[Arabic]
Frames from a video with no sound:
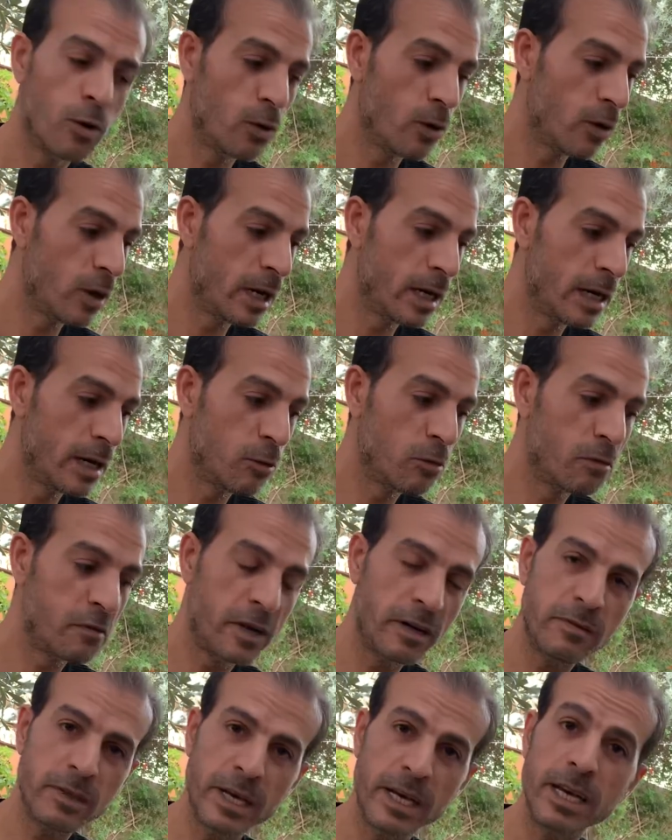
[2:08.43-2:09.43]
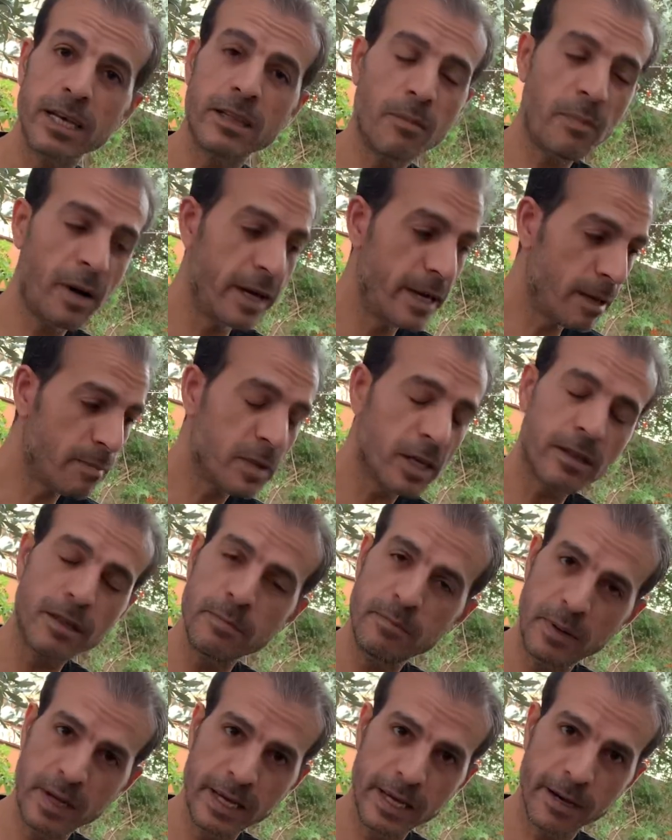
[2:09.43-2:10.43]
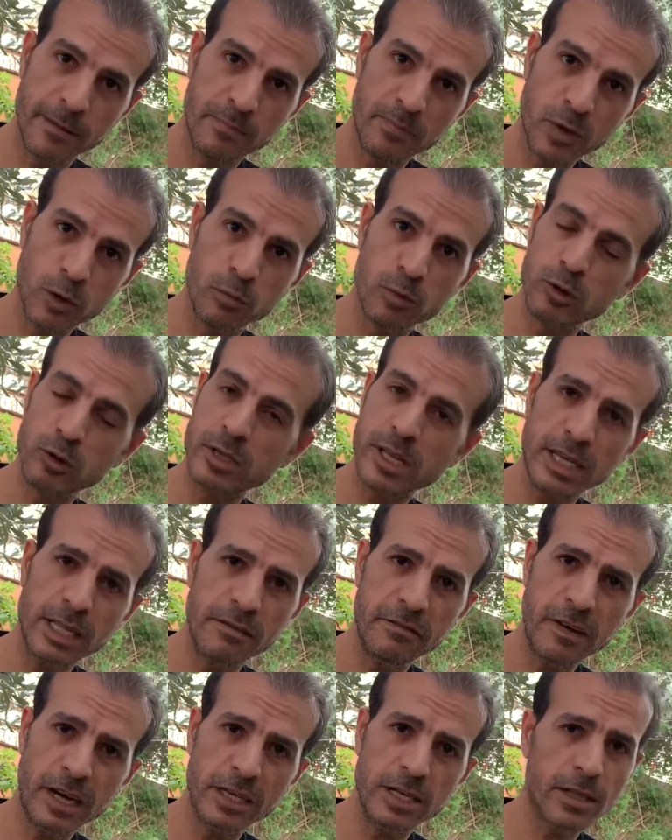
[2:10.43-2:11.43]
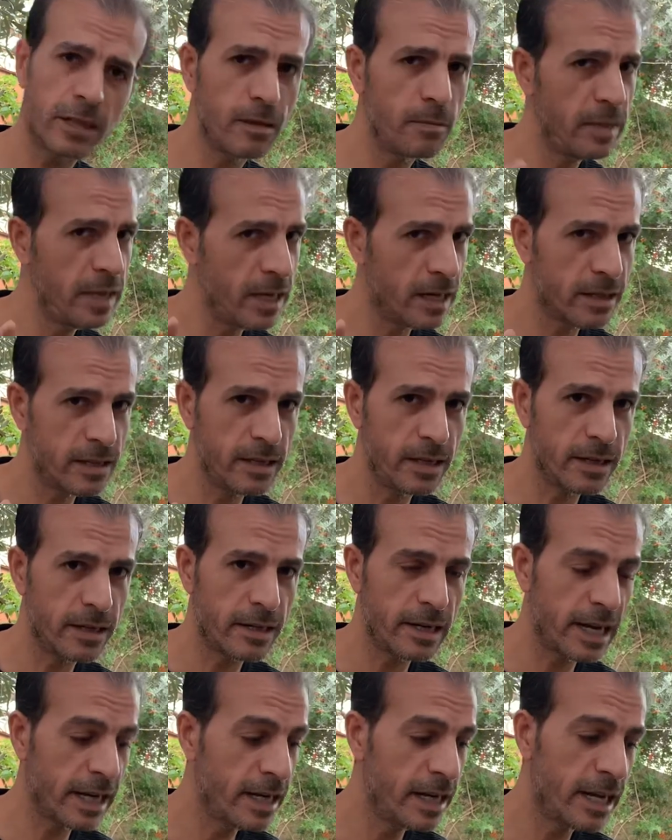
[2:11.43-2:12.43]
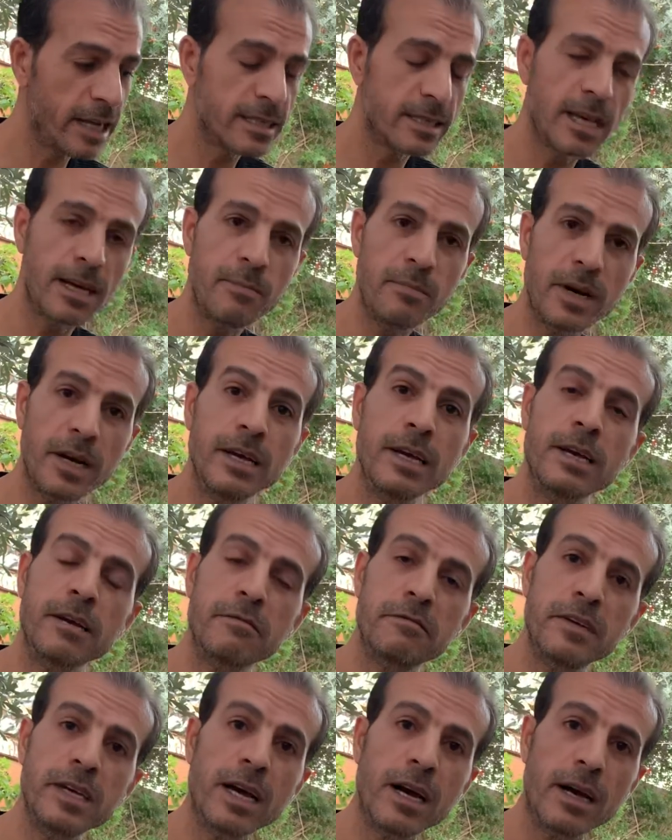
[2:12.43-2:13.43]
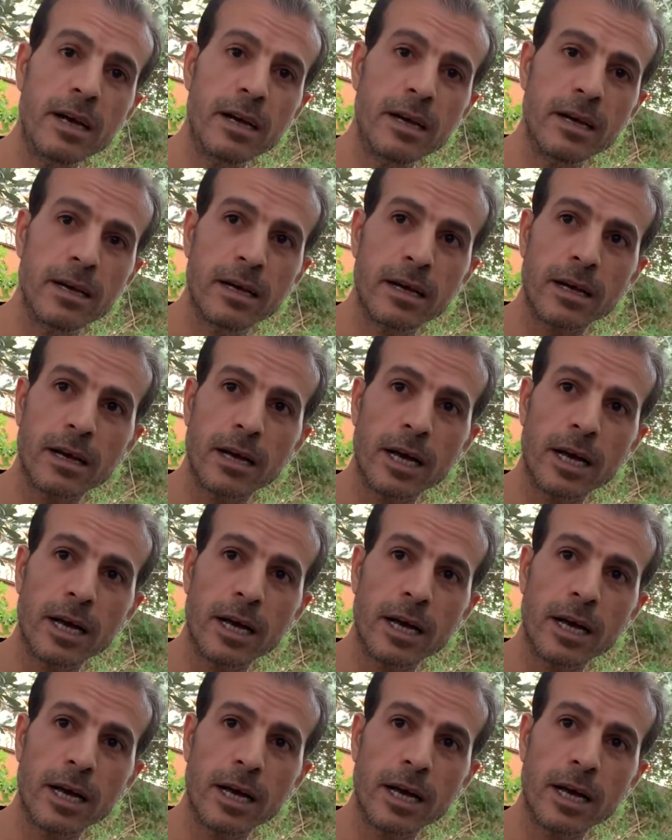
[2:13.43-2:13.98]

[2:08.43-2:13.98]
آه، وفي نفس هي طبعا نبته طبيه وبتستخدم في حاجات طبيه كتير لكنها سامه فيها آه،